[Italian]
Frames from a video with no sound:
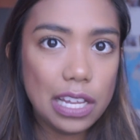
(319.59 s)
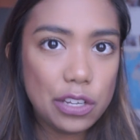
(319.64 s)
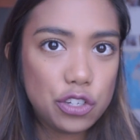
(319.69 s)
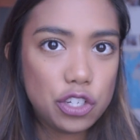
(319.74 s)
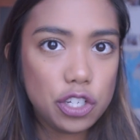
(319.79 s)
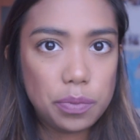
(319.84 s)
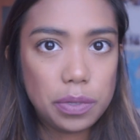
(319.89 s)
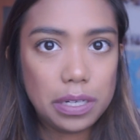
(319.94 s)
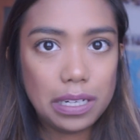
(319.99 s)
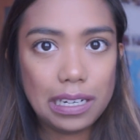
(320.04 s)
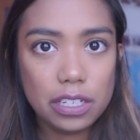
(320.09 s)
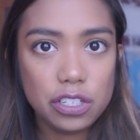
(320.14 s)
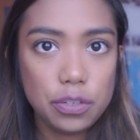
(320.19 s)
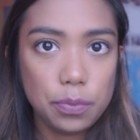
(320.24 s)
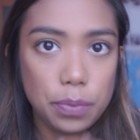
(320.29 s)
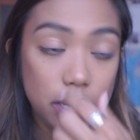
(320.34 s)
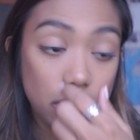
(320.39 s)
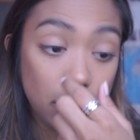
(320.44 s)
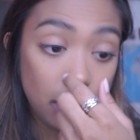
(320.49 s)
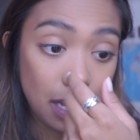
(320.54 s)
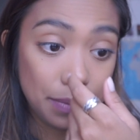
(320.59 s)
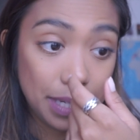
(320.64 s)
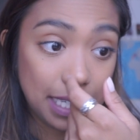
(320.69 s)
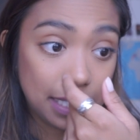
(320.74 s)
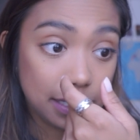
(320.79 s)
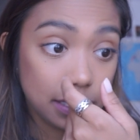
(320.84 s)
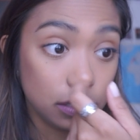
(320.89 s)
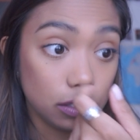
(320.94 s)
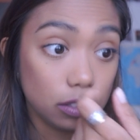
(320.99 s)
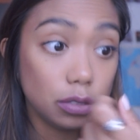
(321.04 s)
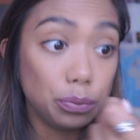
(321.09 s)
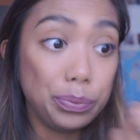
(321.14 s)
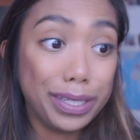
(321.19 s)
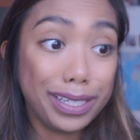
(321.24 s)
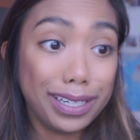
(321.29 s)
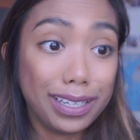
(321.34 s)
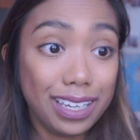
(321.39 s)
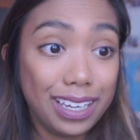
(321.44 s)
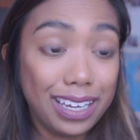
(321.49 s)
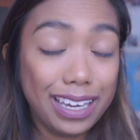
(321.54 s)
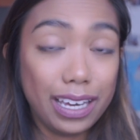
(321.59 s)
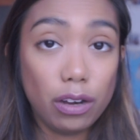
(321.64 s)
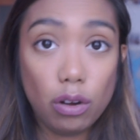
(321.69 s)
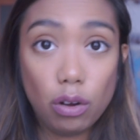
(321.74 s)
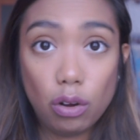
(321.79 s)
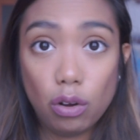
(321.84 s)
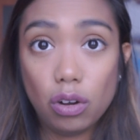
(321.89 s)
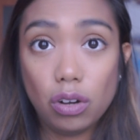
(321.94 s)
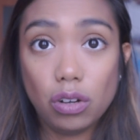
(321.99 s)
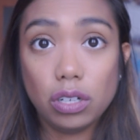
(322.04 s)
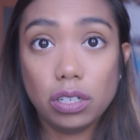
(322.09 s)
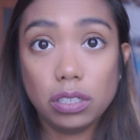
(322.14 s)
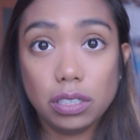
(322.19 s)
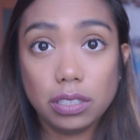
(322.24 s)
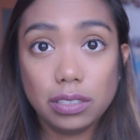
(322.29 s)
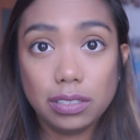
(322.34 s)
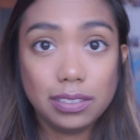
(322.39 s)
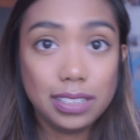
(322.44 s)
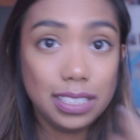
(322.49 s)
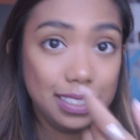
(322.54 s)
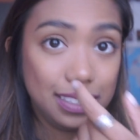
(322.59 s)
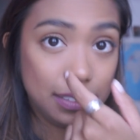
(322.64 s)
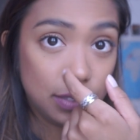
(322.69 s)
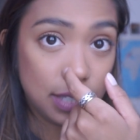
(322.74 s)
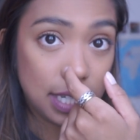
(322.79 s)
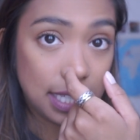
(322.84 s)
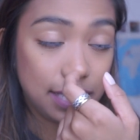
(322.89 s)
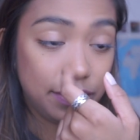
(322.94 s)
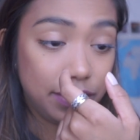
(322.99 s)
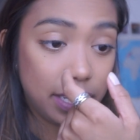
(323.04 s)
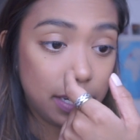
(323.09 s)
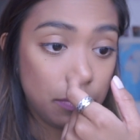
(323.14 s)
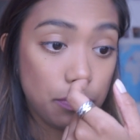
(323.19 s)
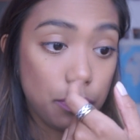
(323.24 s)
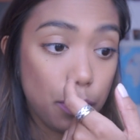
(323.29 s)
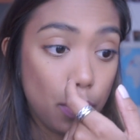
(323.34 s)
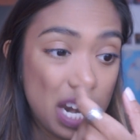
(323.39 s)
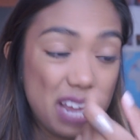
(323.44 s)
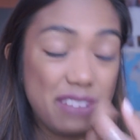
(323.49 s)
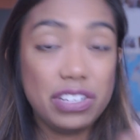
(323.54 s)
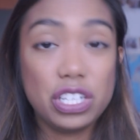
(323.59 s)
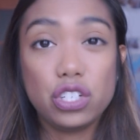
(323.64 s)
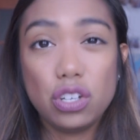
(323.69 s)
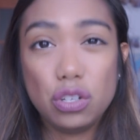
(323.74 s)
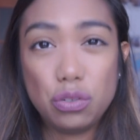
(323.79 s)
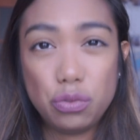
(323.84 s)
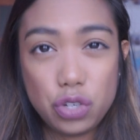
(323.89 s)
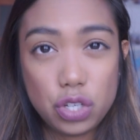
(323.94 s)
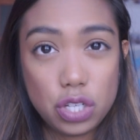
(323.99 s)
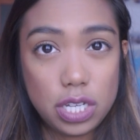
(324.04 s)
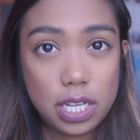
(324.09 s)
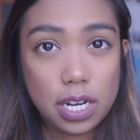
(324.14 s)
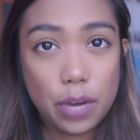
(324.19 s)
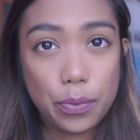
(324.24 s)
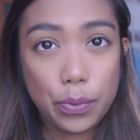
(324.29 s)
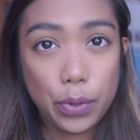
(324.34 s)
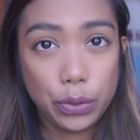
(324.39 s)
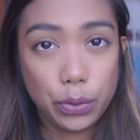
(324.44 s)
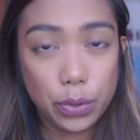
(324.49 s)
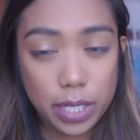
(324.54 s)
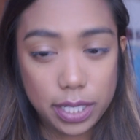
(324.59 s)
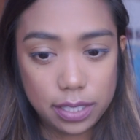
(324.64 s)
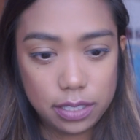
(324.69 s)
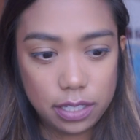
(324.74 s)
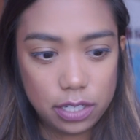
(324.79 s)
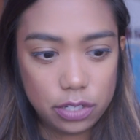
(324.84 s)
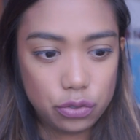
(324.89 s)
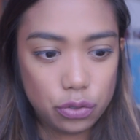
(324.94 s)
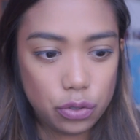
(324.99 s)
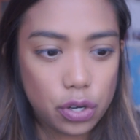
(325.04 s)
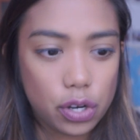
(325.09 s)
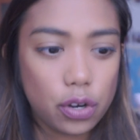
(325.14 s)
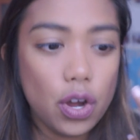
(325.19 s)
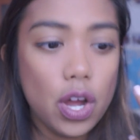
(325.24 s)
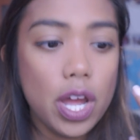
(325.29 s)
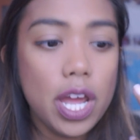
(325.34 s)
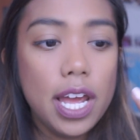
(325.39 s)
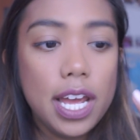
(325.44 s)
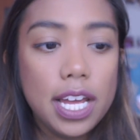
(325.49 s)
La cipria, la cipria io la metto perché ho, eh, tendo ad avere un po' la faccia lucidina poi durante il giorno.